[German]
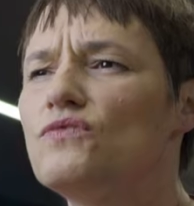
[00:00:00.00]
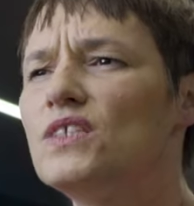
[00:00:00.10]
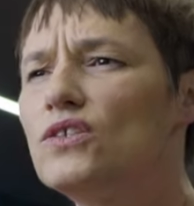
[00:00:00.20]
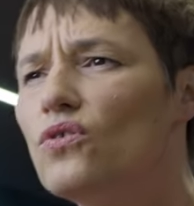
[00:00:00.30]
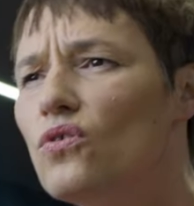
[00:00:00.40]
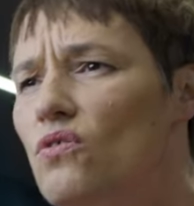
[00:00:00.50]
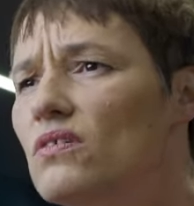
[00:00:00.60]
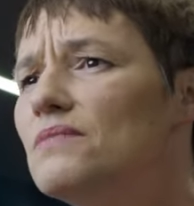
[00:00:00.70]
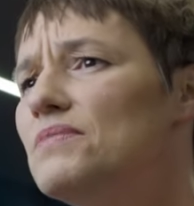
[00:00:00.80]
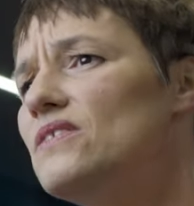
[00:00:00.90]
Es wird
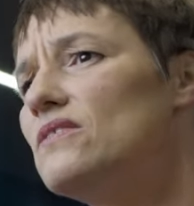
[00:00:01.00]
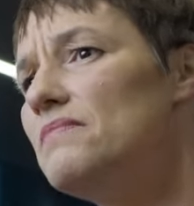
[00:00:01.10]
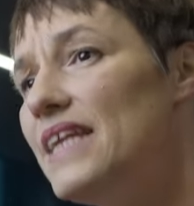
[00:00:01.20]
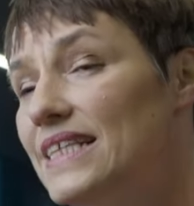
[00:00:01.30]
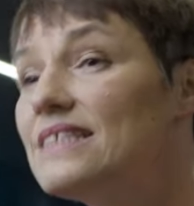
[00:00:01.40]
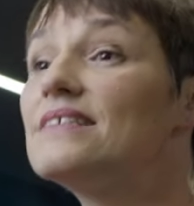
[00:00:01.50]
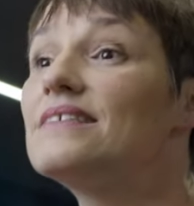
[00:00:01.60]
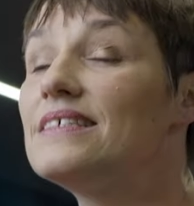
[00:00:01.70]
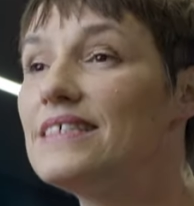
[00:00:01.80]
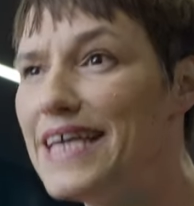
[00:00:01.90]
gerungen bis zum letzten,
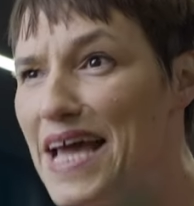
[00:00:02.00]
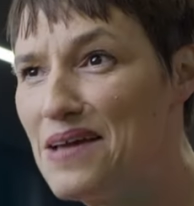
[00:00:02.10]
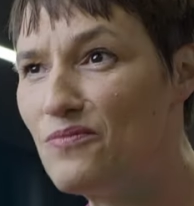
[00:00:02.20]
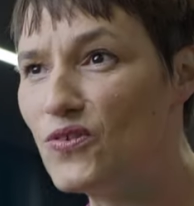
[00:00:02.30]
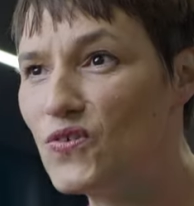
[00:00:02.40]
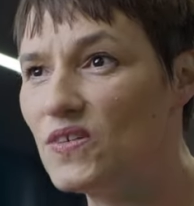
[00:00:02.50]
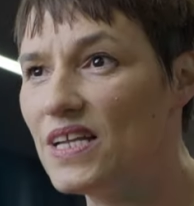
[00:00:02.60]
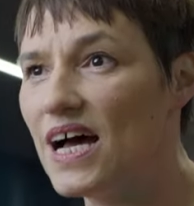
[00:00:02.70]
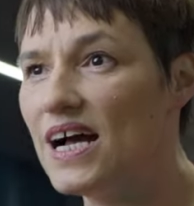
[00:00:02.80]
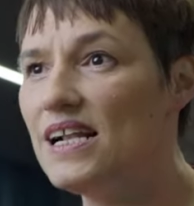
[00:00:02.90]
es ist sehr
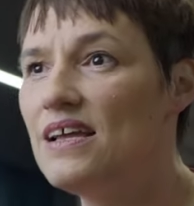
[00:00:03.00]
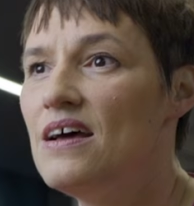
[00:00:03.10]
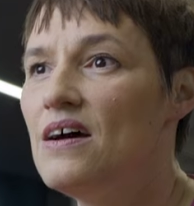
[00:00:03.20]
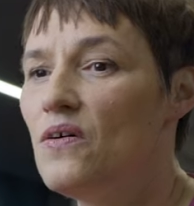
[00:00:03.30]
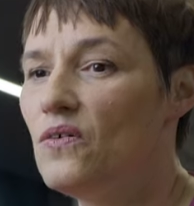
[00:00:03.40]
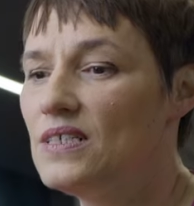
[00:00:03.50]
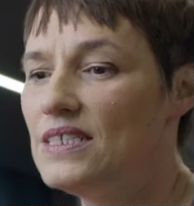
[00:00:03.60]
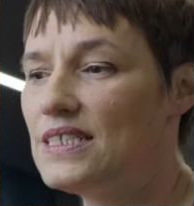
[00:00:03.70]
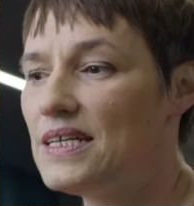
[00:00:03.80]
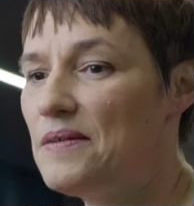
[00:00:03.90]
emotional
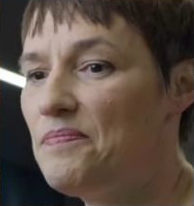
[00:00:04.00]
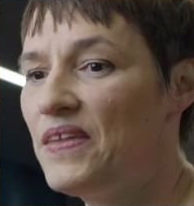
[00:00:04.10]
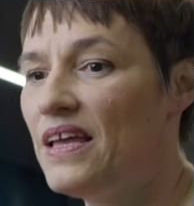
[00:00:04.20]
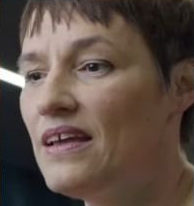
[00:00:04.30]
und ähm,